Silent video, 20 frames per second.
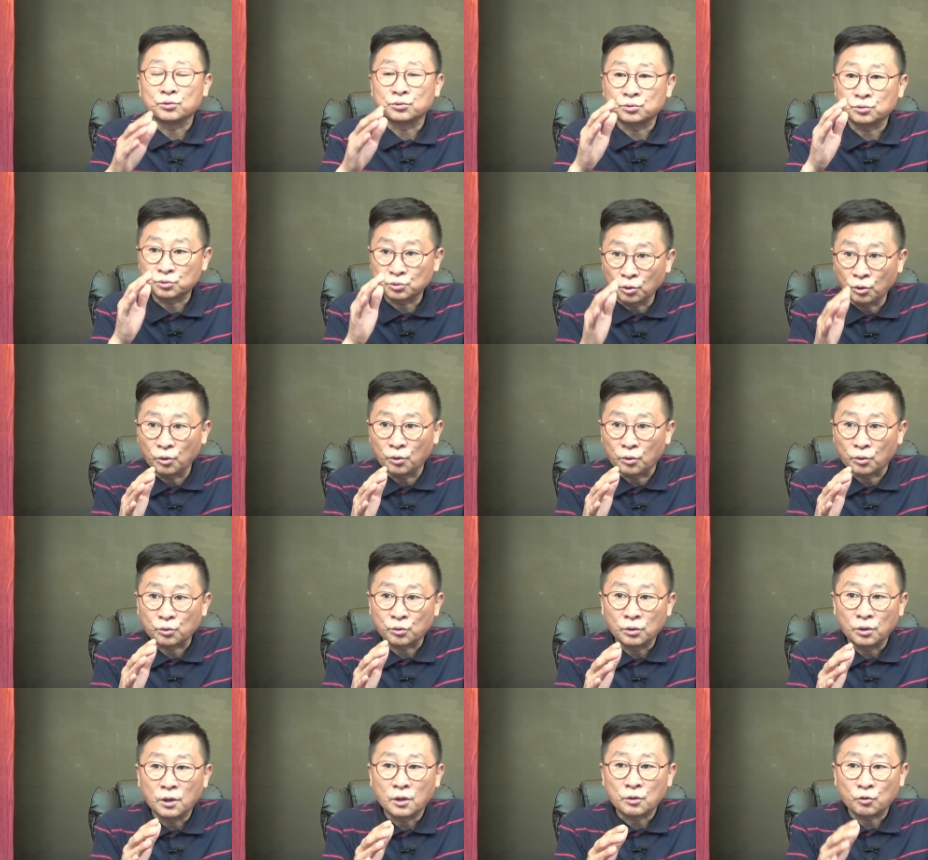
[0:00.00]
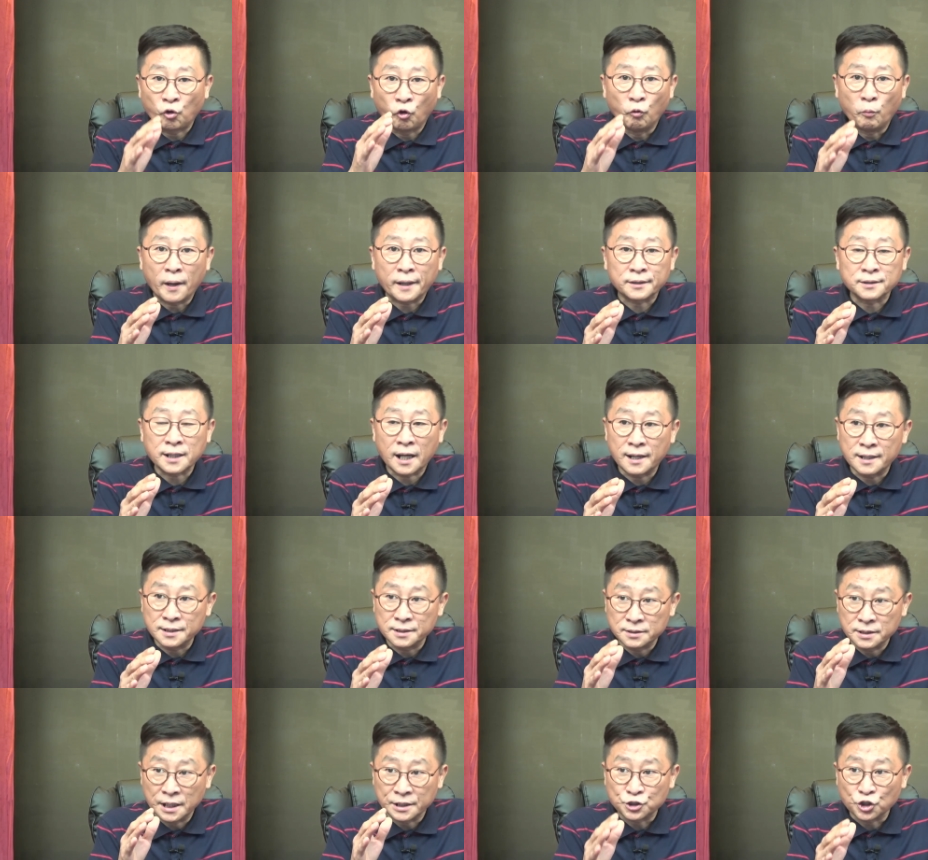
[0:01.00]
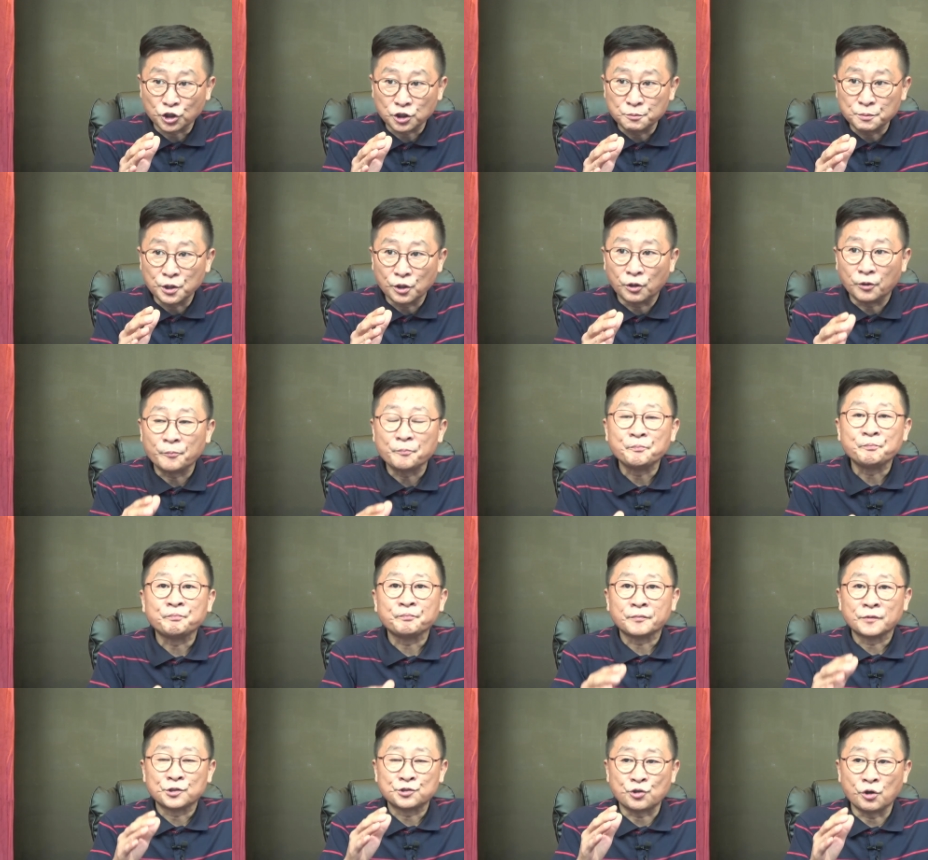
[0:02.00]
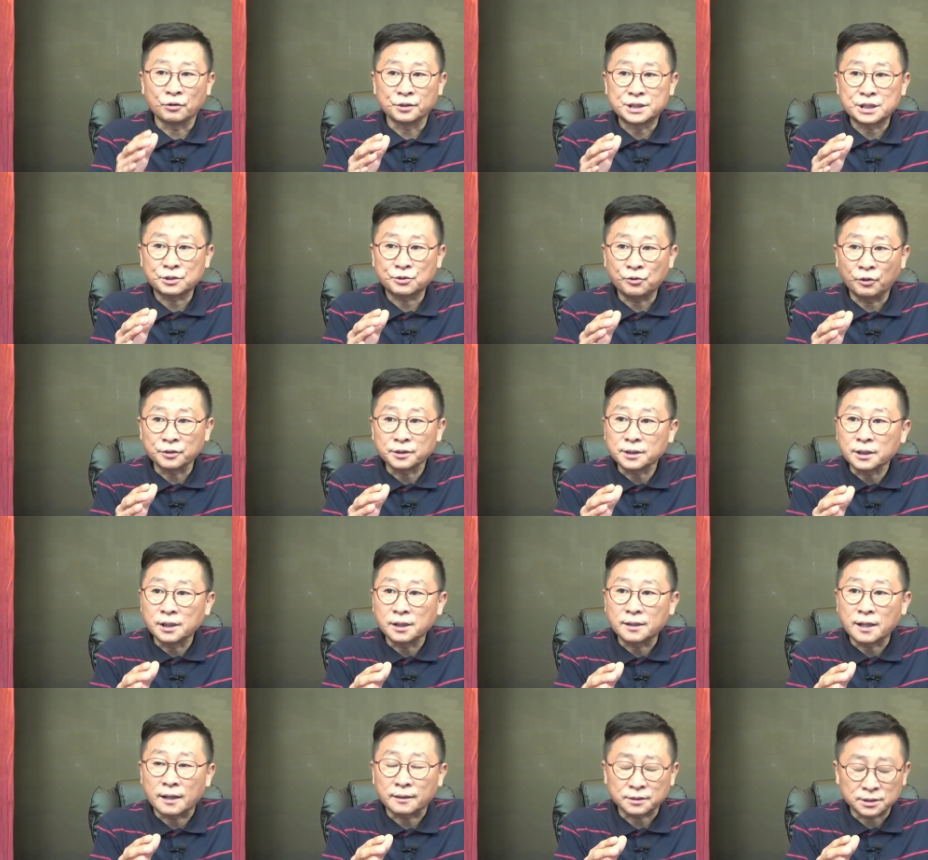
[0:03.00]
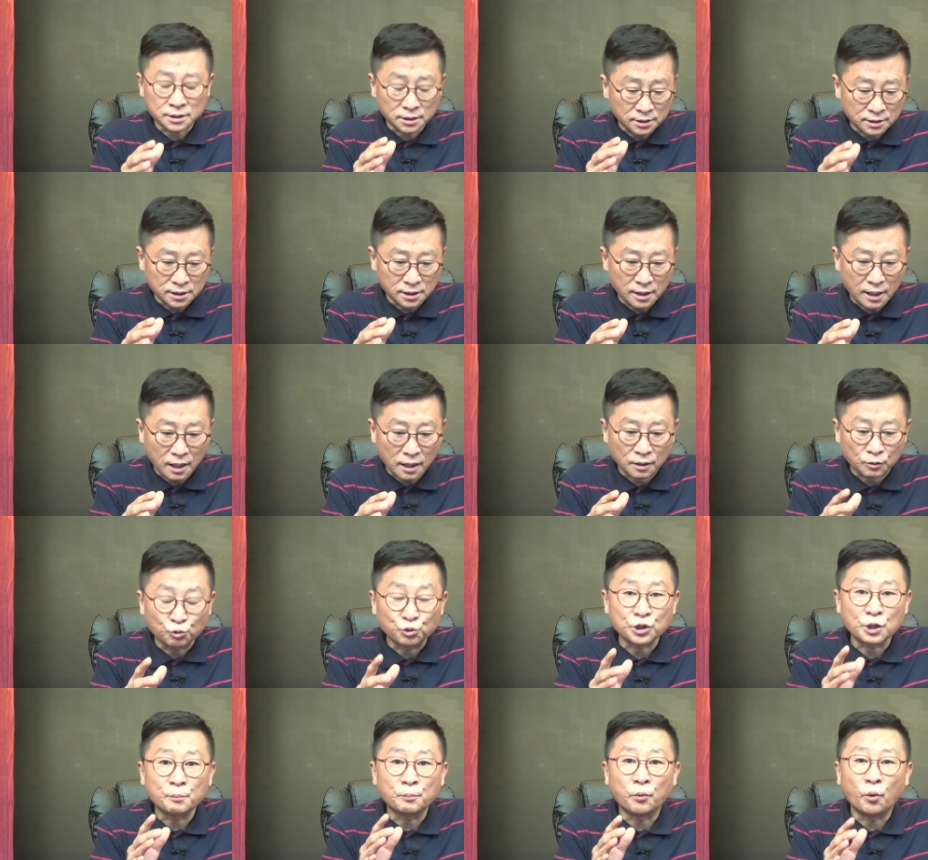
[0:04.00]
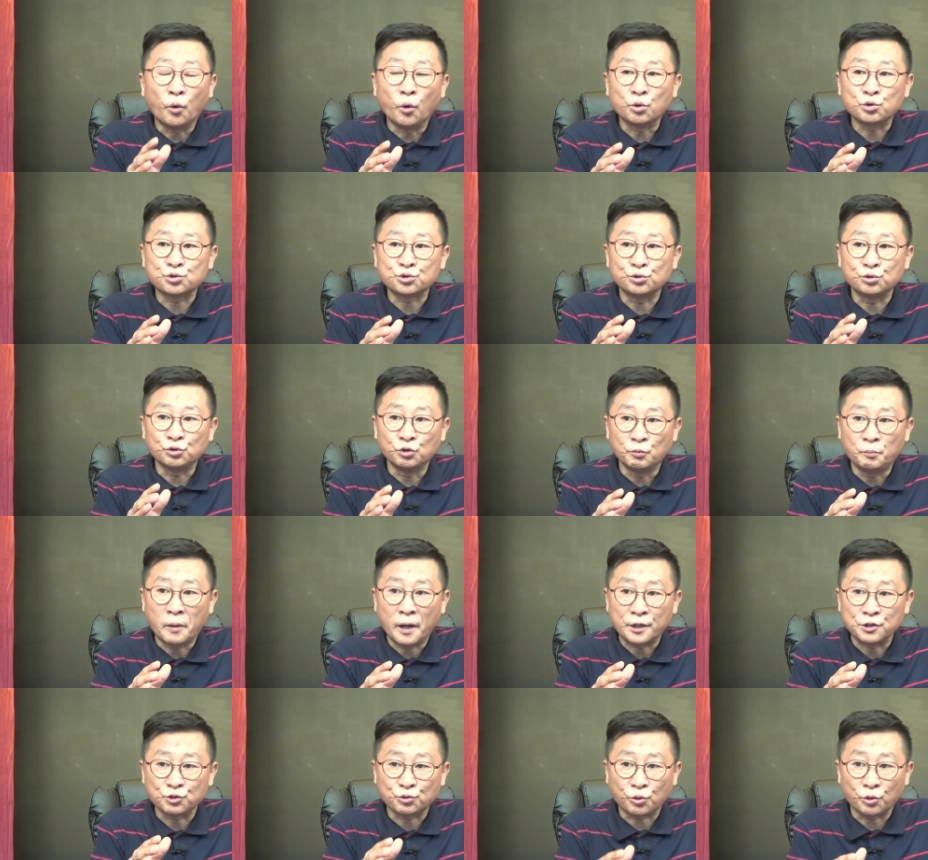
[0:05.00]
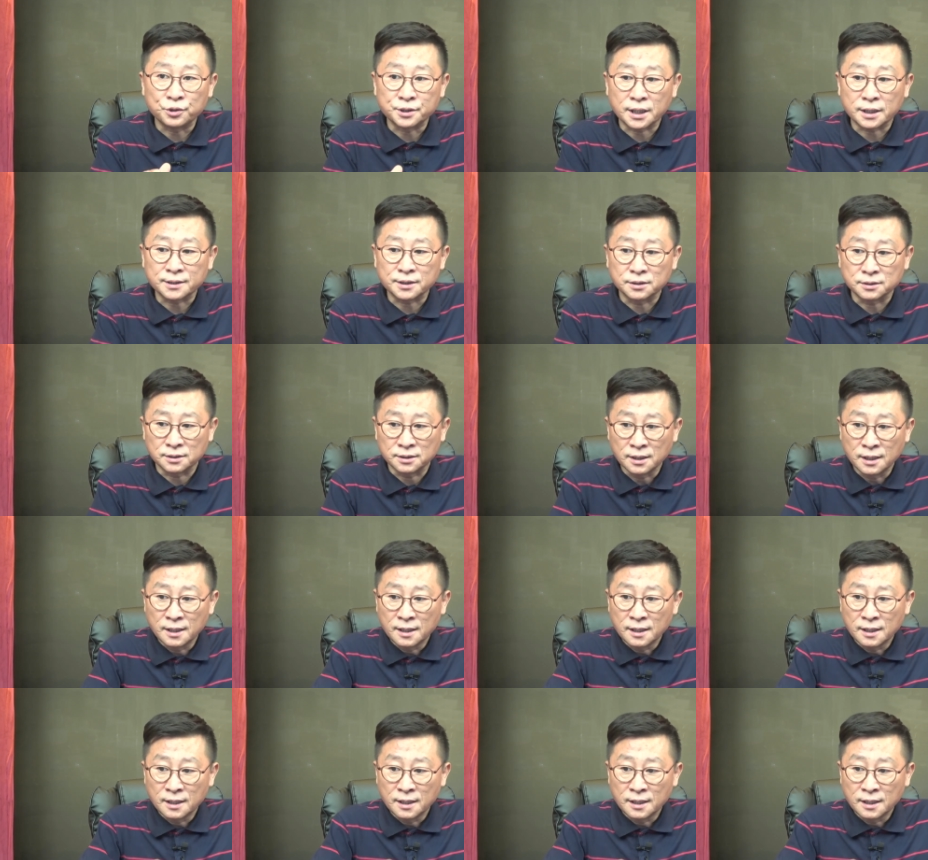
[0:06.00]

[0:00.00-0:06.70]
또 고발을 할 예정이며 정치권 일각 특히나 우리 보수 우파 유권자들은